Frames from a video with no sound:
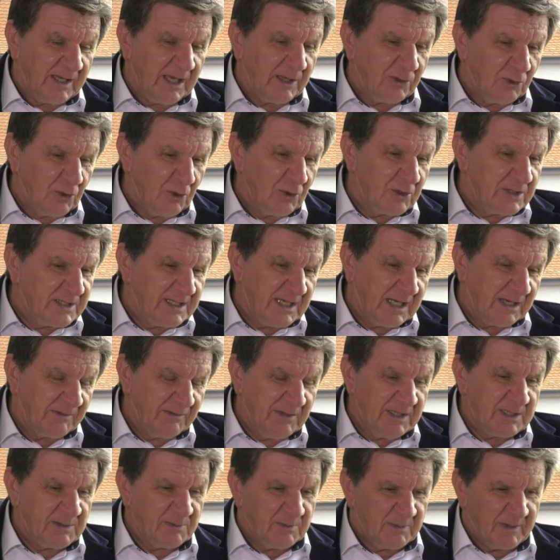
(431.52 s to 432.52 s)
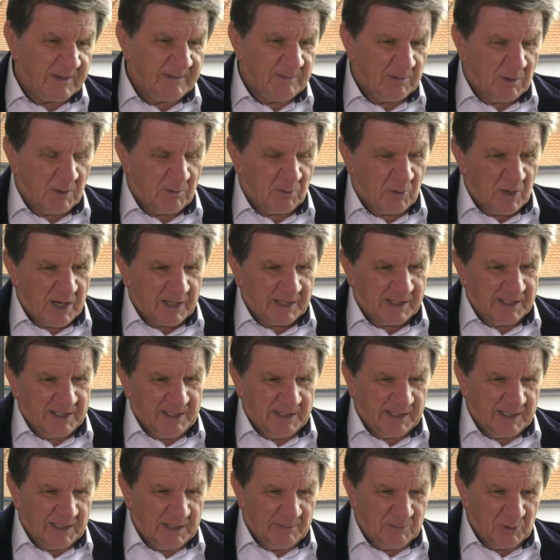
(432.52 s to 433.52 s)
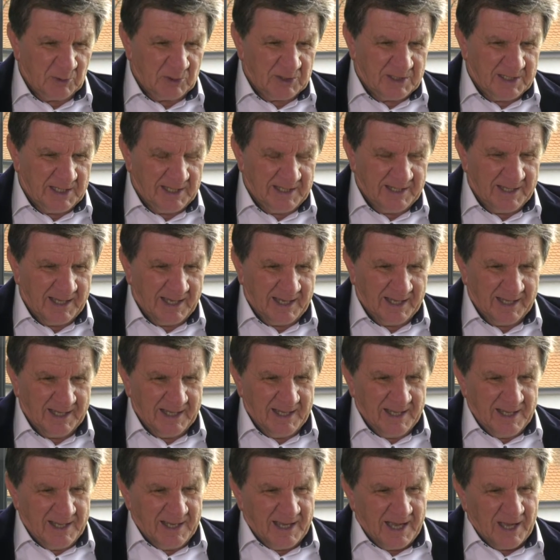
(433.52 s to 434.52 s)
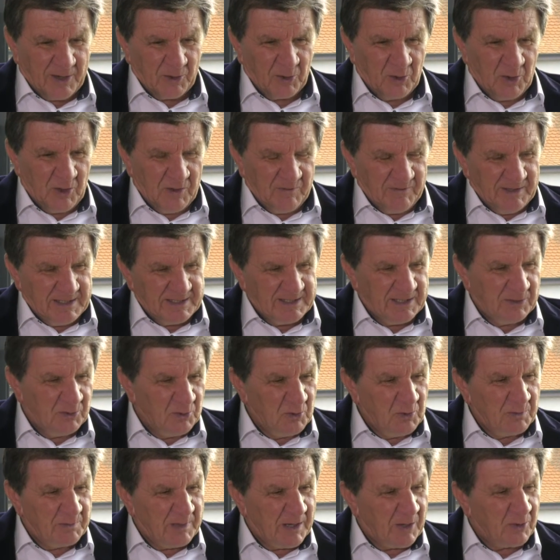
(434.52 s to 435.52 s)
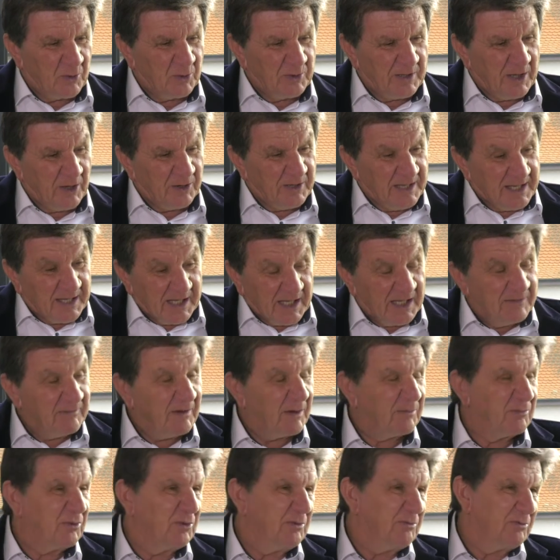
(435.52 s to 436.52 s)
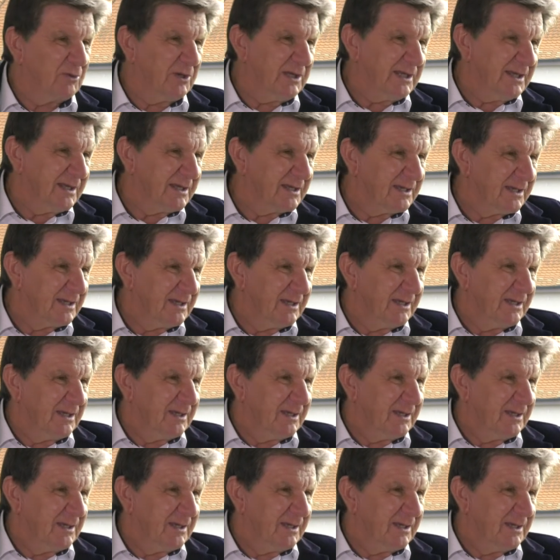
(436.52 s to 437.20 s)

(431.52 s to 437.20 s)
il y a deux services vraiment, moi, qui, me tiennent à, relever. C'est d'une part qu'on a un écrivain public